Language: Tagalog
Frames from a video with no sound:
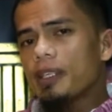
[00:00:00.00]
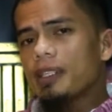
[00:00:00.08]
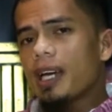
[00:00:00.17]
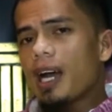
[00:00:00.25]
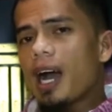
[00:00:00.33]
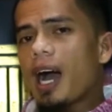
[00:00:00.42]

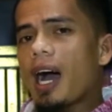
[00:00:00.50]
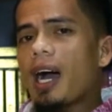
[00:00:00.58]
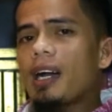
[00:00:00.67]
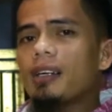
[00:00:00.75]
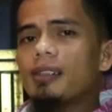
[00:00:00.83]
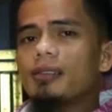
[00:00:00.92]
na
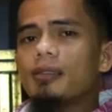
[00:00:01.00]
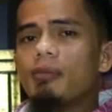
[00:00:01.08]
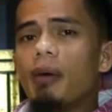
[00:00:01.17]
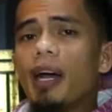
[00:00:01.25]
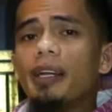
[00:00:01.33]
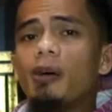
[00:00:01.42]
ang
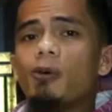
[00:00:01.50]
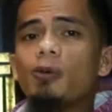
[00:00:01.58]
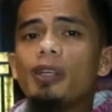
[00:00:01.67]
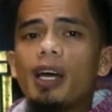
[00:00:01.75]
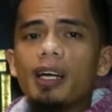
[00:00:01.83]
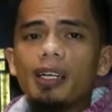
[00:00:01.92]
mga
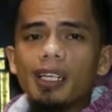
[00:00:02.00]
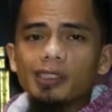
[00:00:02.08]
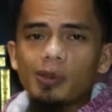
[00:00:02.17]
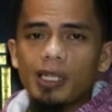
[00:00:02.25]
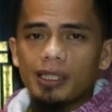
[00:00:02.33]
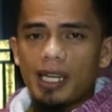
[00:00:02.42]
naunang
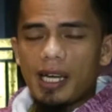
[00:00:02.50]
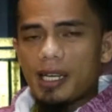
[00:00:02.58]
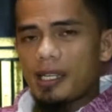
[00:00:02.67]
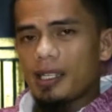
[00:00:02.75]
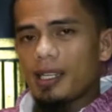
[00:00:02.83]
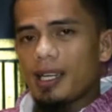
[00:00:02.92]

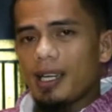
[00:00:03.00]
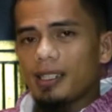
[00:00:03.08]
kasulatan,